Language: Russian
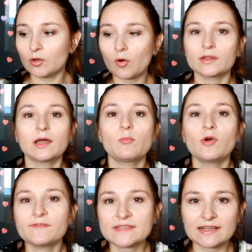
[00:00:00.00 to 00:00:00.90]
Но, на
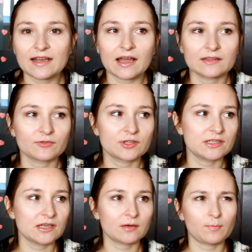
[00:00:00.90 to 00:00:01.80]
мой взгляд, вот
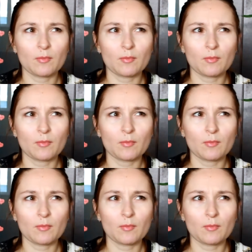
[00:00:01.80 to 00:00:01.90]
тех,